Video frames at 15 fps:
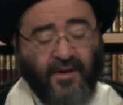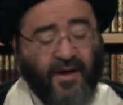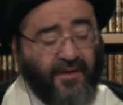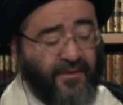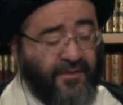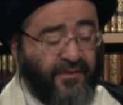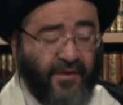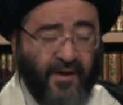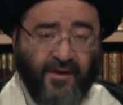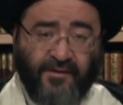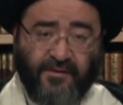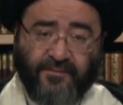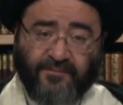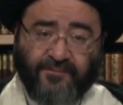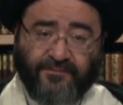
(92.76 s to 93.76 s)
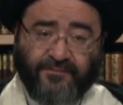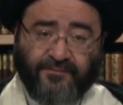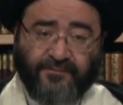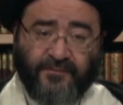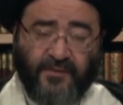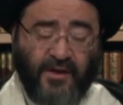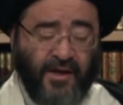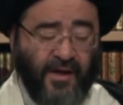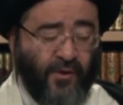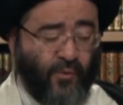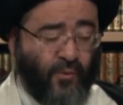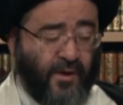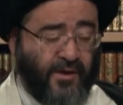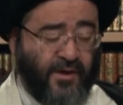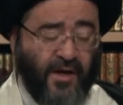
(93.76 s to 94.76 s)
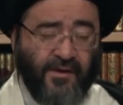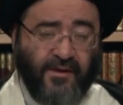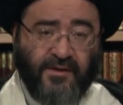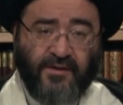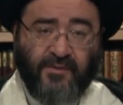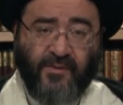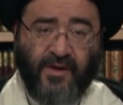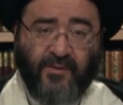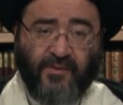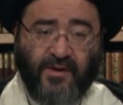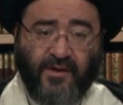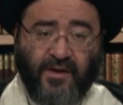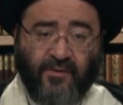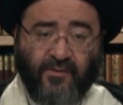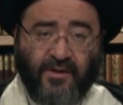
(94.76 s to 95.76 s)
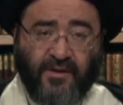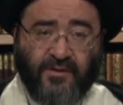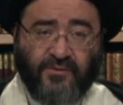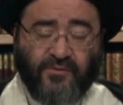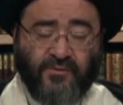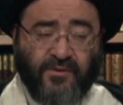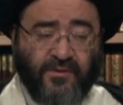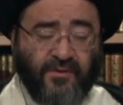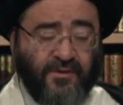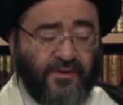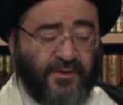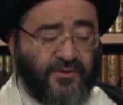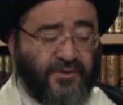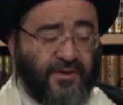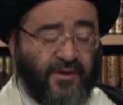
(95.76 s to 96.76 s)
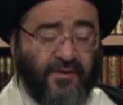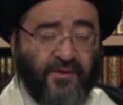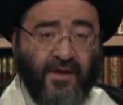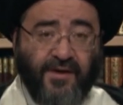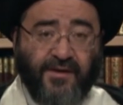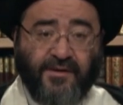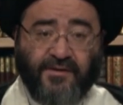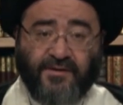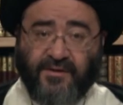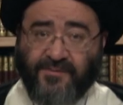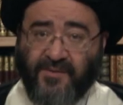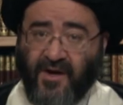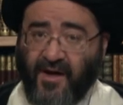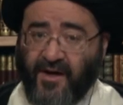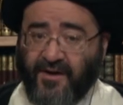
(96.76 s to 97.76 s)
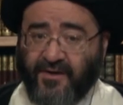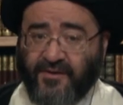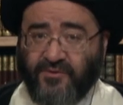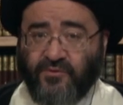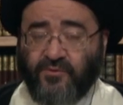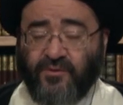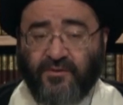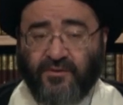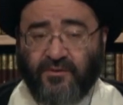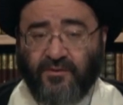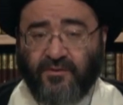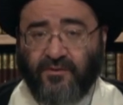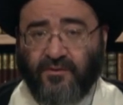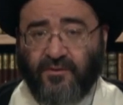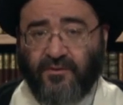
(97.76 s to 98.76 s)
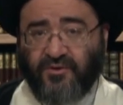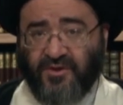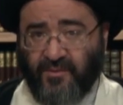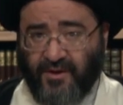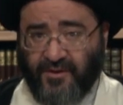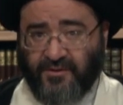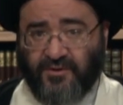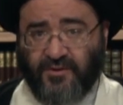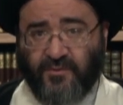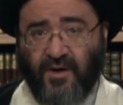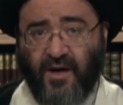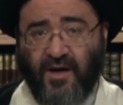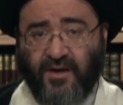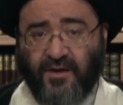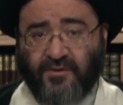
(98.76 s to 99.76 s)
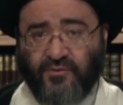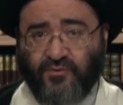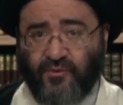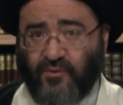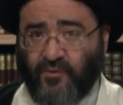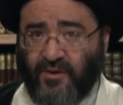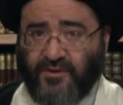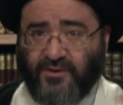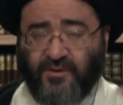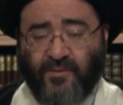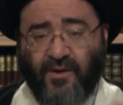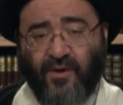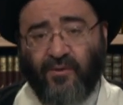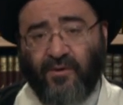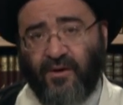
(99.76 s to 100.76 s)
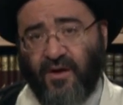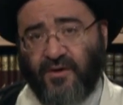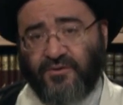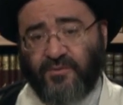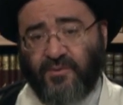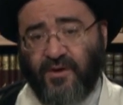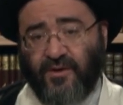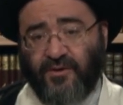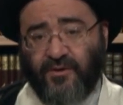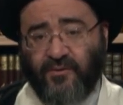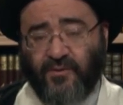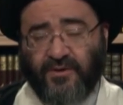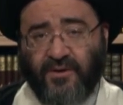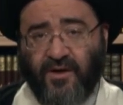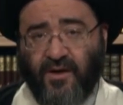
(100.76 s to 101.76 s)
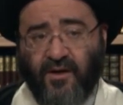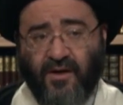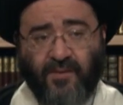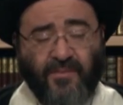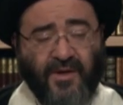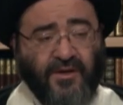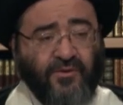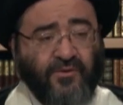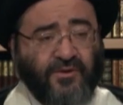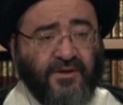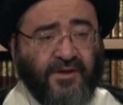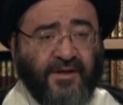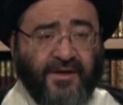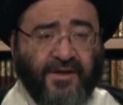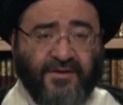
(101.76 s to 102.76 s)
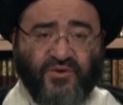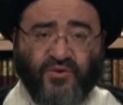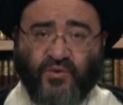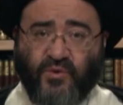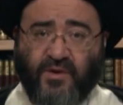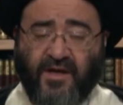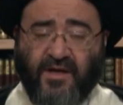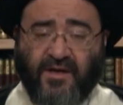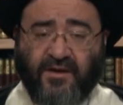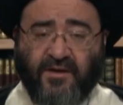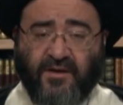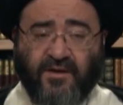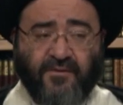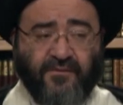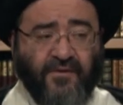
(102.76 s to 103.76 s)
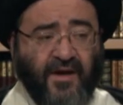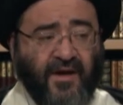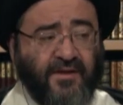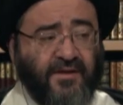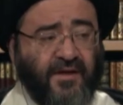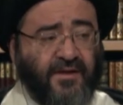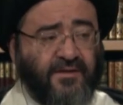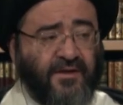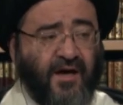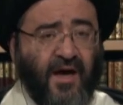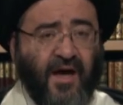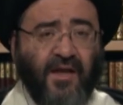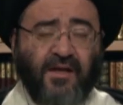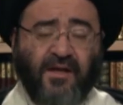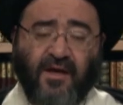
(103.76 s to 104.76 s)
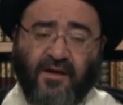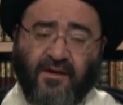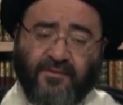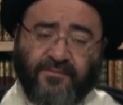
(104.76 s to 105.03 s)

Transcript: هذا الثاني الأول كان الإيمان بالله والرسول الشيء الثاني اتباع الرسول طبعا اتباع الرسول هو اتباع الله سبحانه وتعالى من يطع الرسول فقد أطاع الله